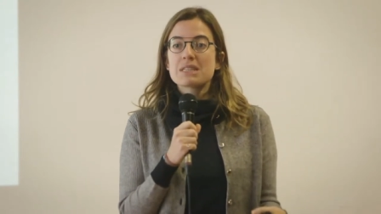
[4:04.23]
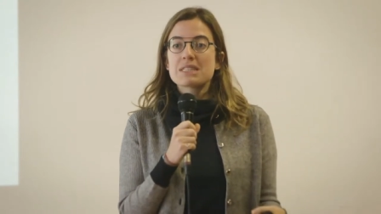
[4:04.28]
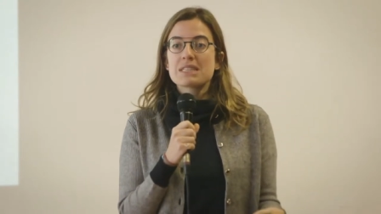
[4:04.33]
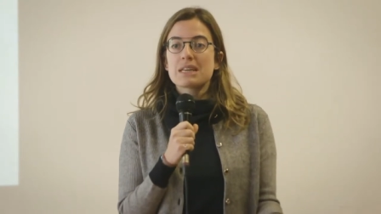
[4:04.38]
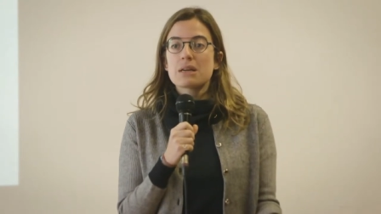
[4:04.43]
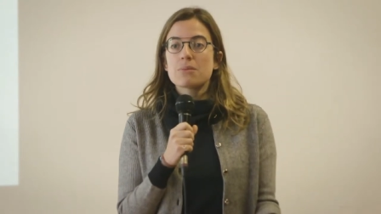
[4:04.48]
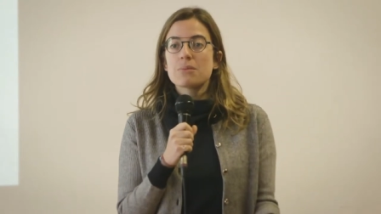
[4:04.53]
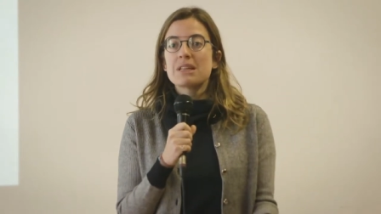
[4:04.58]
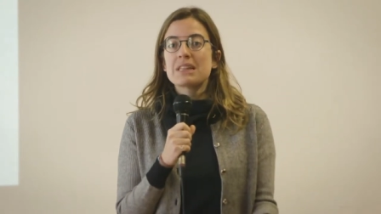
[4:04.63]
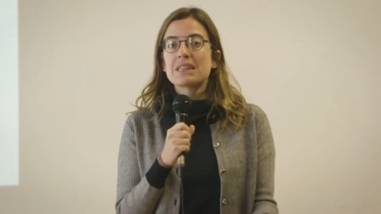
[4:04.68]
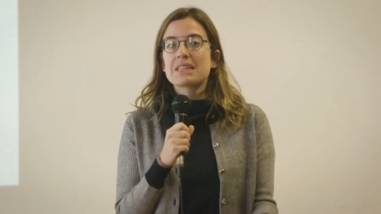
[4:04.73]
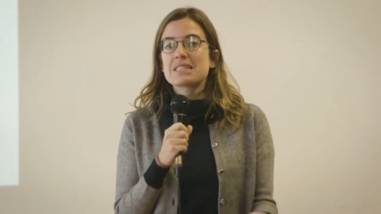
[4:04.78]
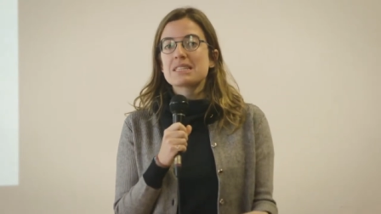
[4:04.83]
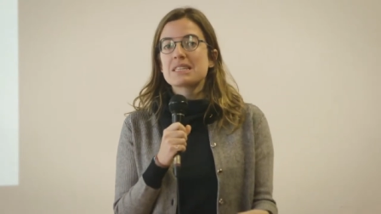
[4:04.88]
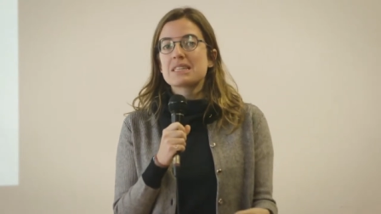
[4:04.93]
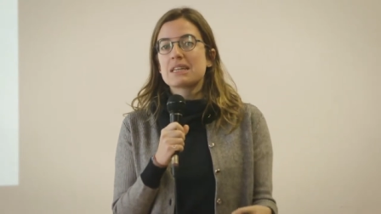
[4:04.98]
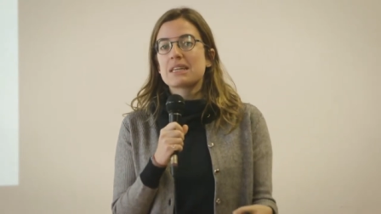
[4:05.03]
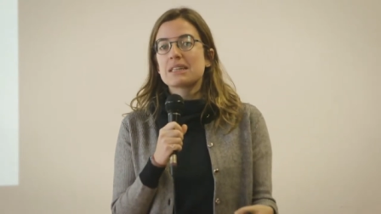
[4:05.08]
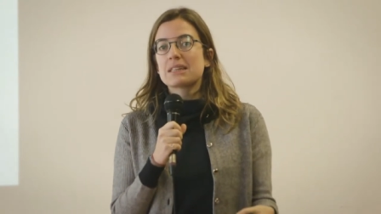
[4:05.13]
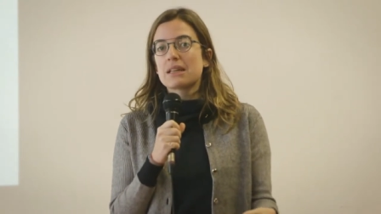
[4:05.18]
Básicamente
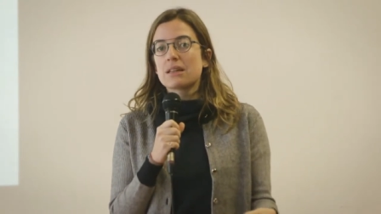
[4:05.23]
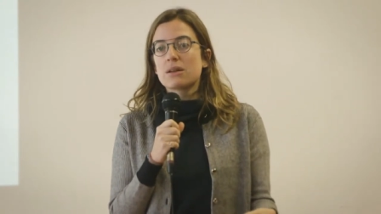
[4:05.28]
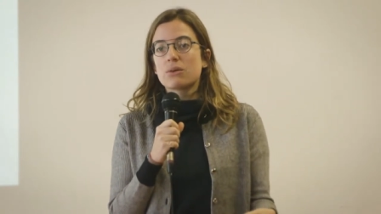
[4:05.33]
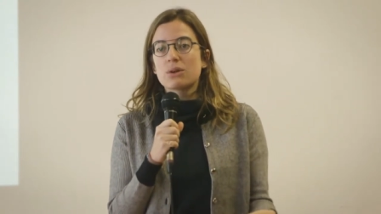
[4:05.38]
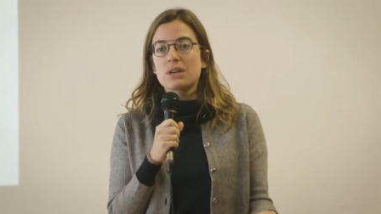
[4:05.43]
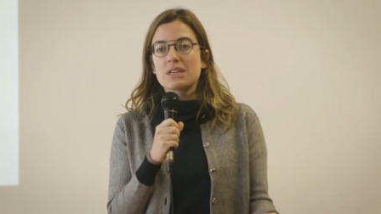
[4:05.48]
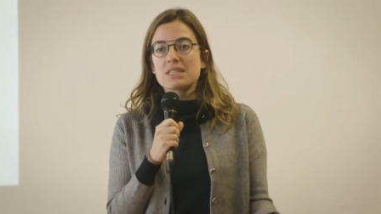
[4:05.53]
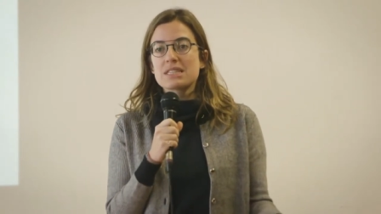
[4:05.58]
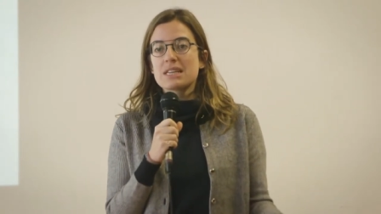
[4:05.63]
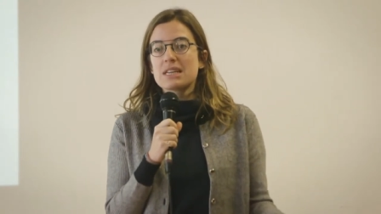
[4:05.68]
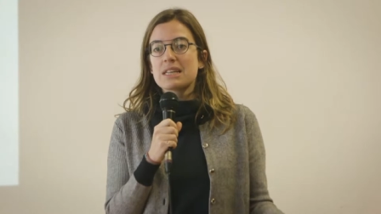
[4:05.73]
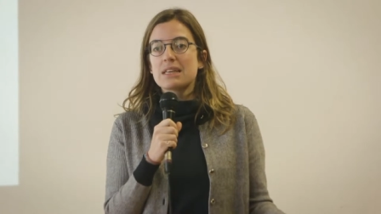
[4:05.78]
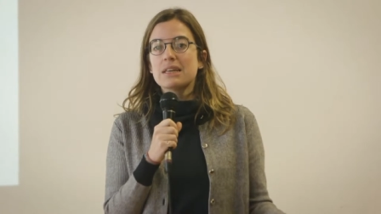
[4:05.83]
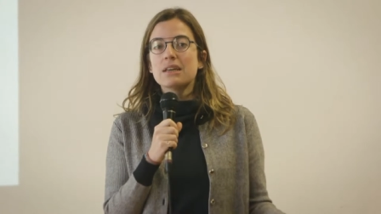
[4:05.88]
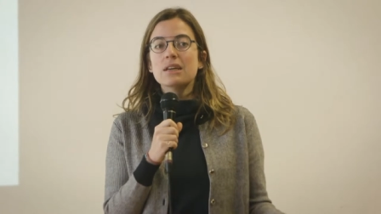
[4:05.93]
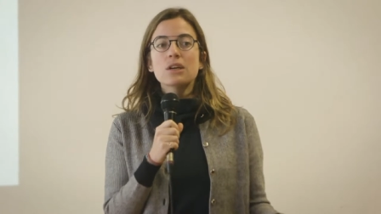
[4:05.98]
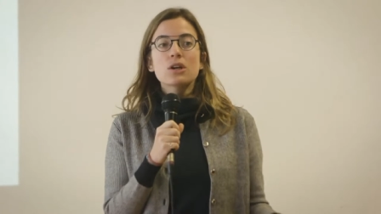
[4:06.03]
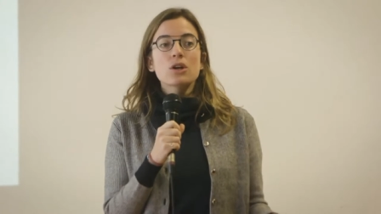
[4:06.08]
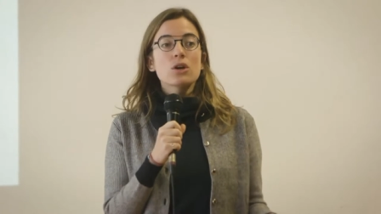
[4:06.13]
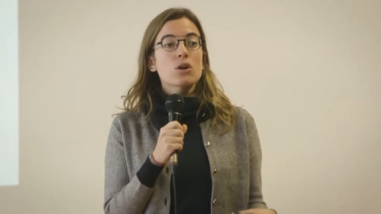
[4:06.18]
se trata de una
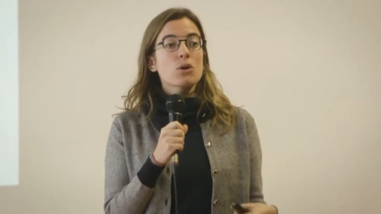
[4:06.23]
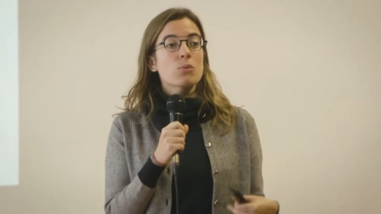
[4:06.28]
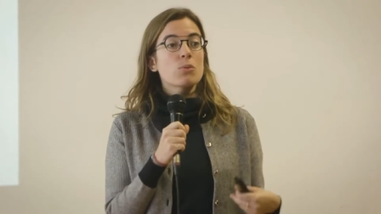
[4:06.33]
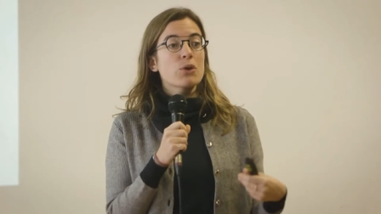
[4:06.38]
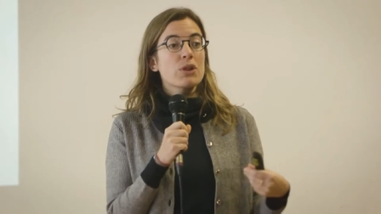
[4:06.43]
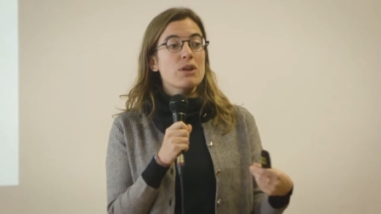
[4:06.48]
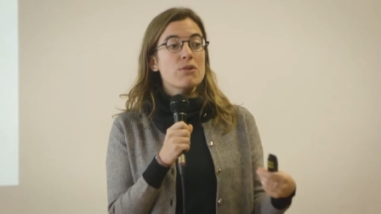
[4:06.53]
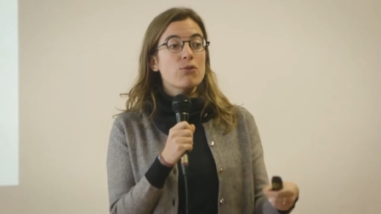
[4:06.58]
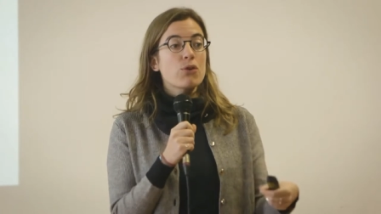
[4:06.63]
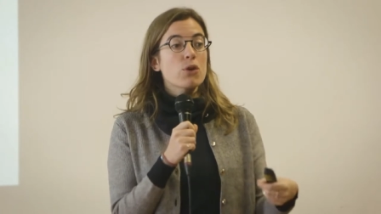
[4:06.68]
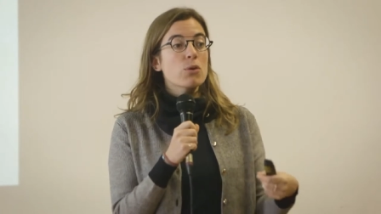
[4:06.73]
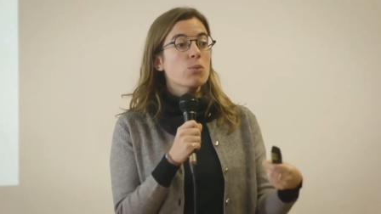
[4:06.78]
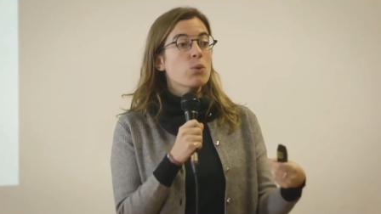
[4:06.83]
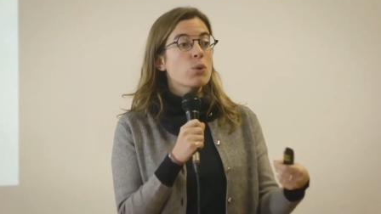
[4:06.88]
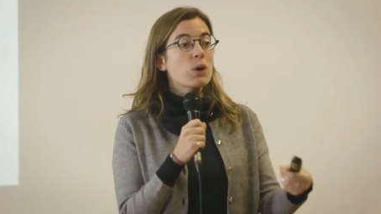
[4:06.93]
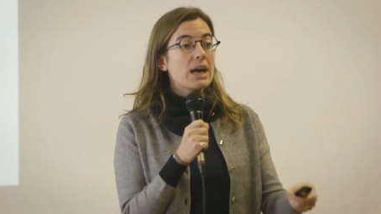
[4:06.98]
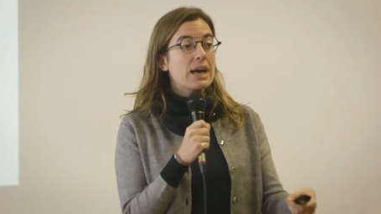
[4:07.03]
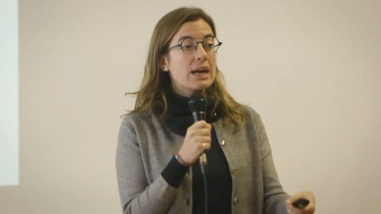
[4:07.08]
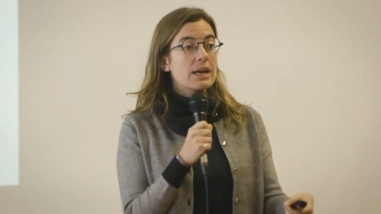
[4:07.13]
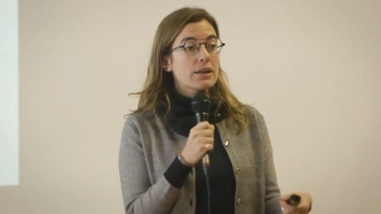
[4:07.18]
serie como de
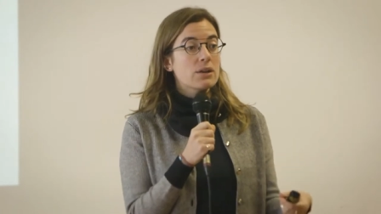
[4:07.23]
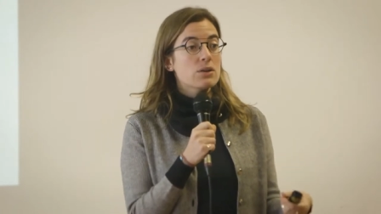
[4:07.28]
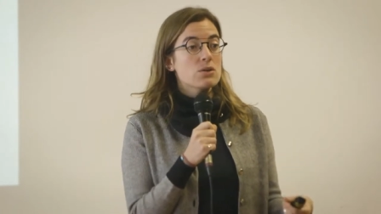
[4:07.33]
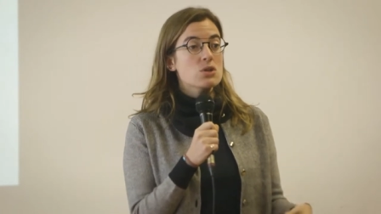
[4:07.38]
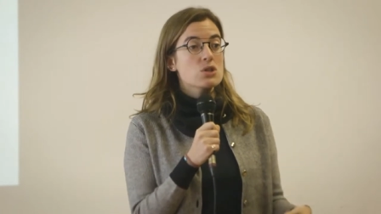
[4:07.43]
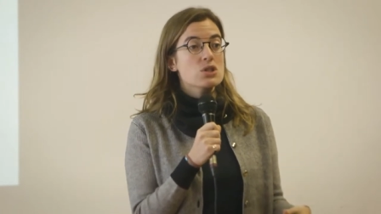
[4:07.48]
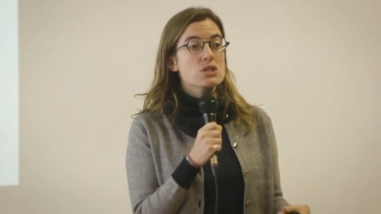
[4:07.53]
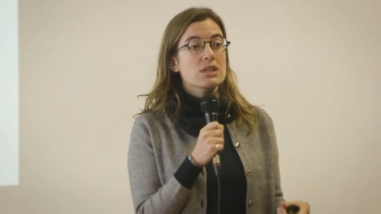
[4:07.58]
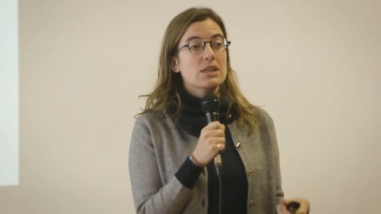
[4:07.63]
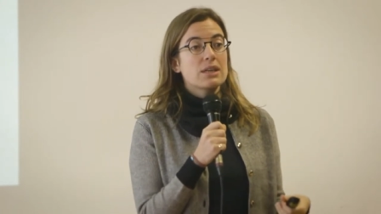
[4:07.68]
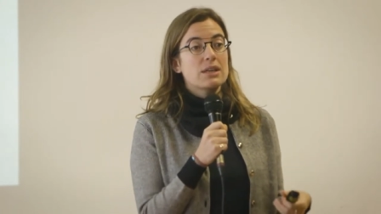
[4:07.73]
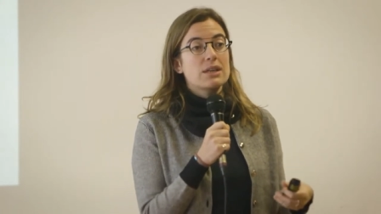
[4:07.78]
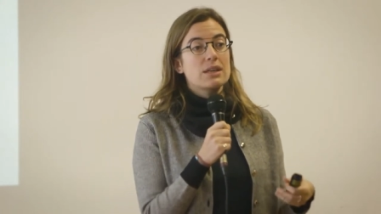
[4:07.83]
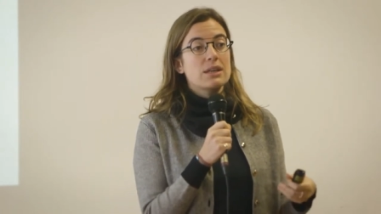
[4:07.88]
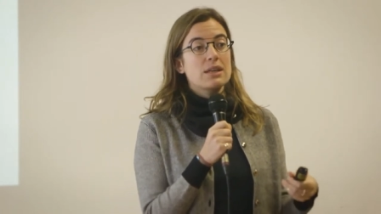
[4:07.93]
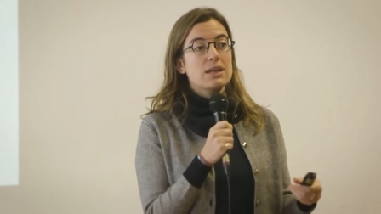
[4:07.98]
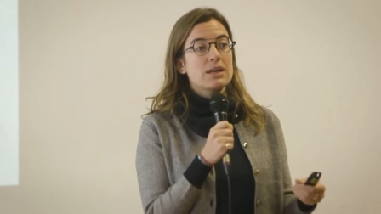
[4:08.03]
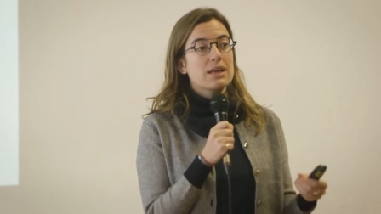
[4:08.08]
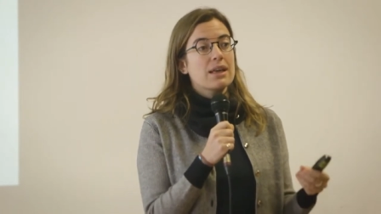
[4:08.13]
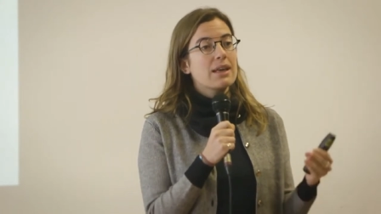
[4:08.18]
formularios
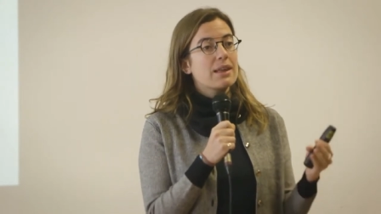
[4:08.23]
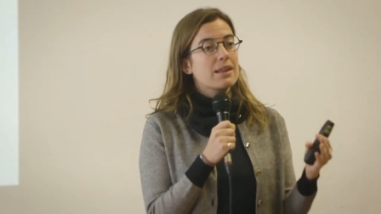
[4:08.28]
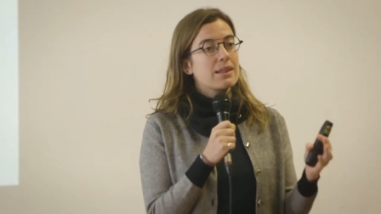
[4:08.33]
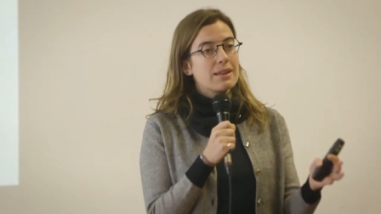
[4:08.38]
que,